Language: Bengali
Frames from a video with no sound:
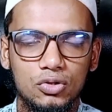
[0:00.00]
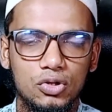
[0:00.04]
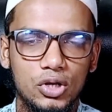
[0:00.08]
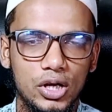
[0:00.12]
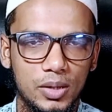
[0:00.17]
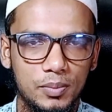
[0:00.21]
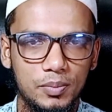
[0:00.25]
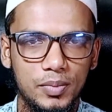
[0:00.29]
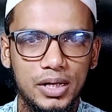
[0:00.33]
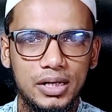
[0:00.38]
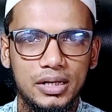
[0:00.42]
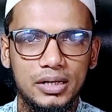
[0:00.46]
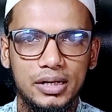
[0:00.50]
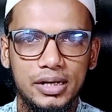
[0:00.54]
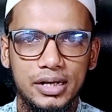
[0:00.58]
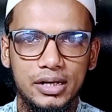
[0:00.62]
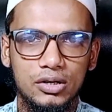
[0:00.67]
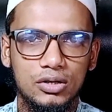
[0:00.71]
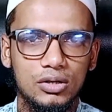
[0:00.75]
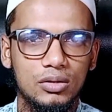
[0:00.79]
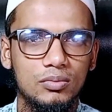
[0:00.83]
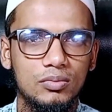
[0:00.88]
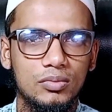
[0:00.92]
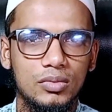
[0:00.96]
তো একবার
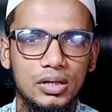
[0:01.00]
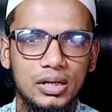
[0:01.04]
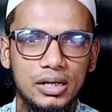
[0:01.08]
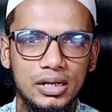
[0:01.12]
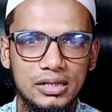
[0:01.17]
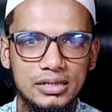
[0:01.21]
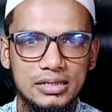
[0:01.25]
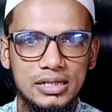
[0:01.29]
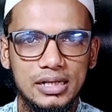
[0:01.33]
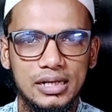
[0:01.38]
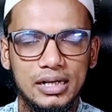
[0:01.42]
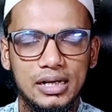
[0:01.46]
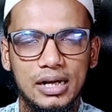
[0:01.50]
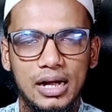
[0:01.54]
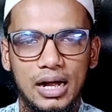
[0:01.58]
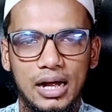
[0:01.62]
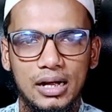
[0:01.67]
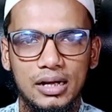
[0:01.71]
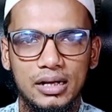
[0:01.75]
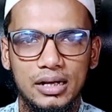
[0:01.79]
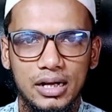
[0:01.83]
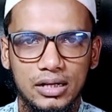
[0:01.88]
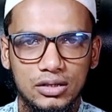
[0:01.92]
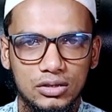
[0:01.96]
এরকম নিজেকে
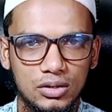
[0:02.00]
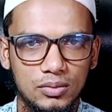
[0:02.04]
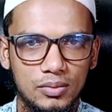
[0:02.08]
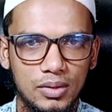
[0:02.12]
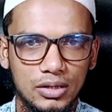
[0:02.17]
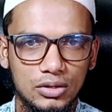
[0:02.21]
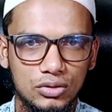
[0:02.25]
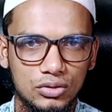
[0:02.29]
একদম